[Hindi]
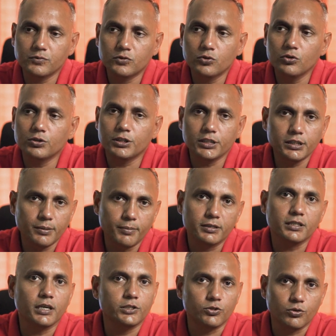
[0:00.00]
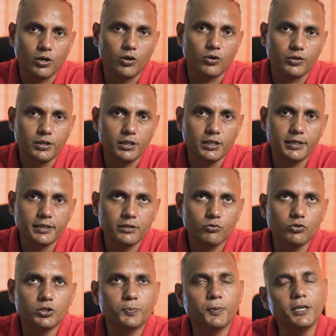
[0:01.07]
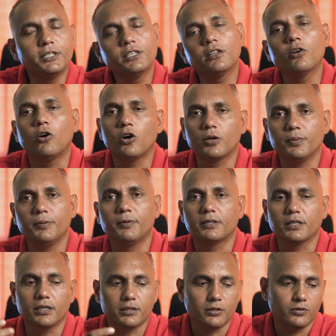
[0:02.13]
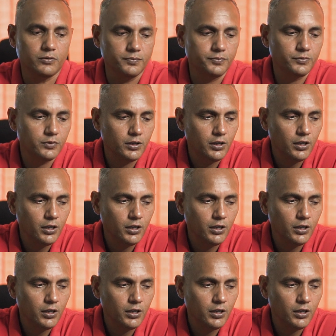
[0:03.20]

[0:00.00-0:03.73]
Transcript: तो चीज़ें बता चुका हूँ लेकिन कुछ स्पेशल और भी बताता हूँ